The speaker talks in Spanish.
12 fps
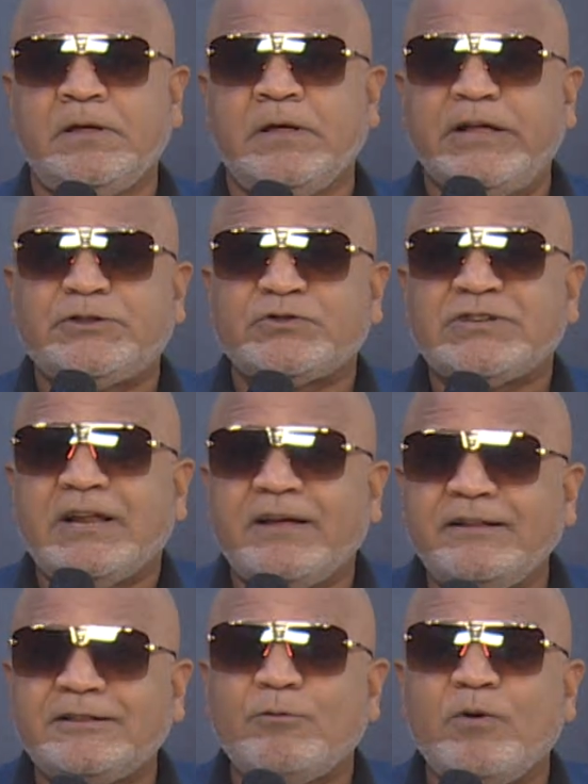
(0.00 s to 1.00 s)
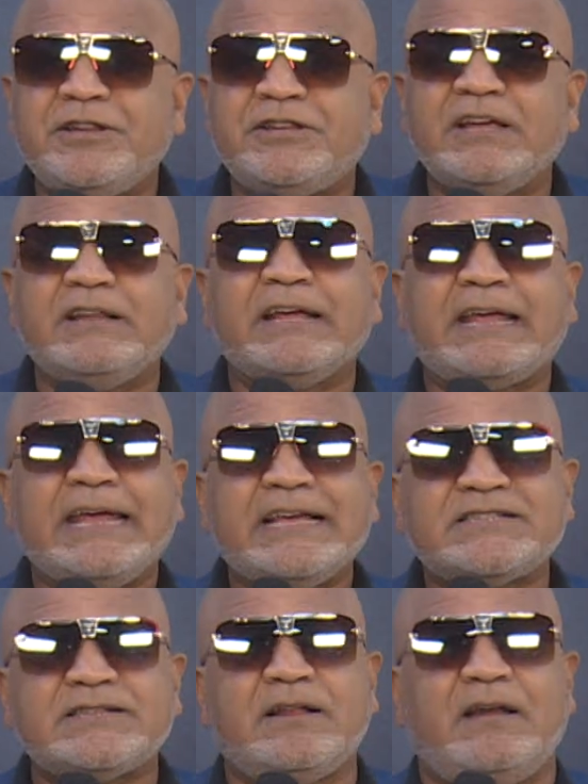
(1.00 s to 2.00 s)
Entonces la gente no entiende que
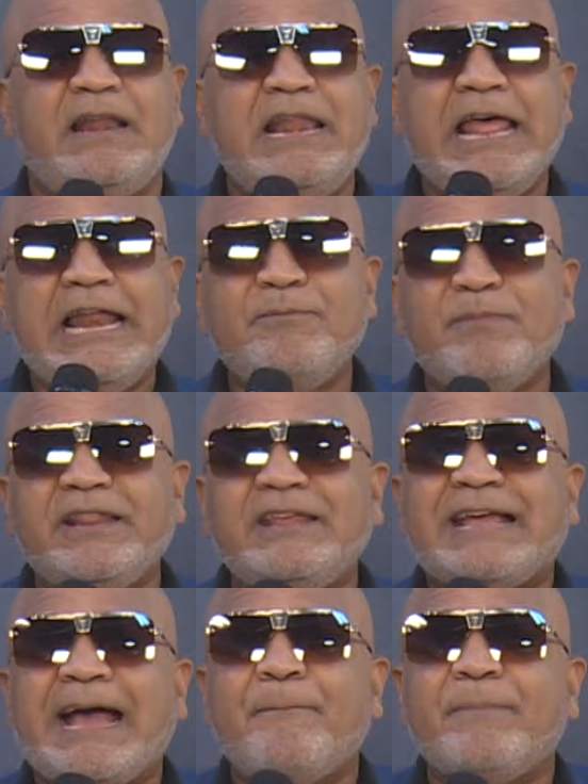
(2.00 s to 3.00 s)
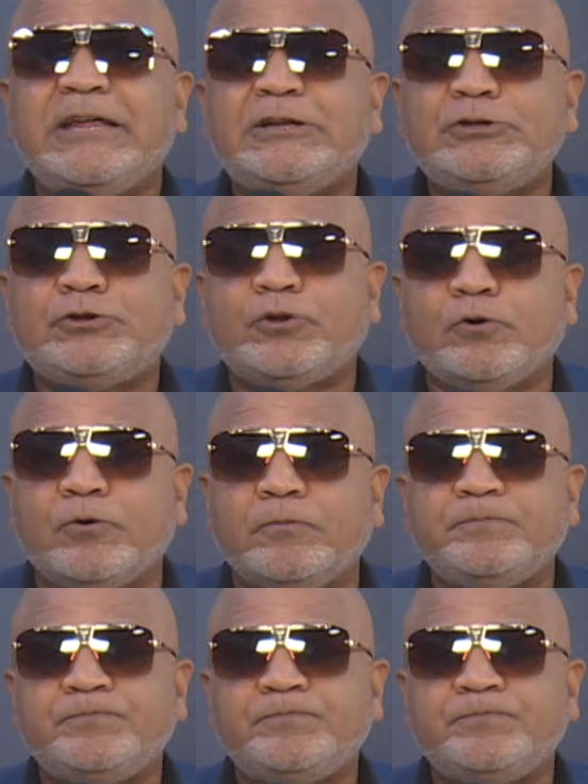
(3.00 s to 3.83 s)
es el medicamento.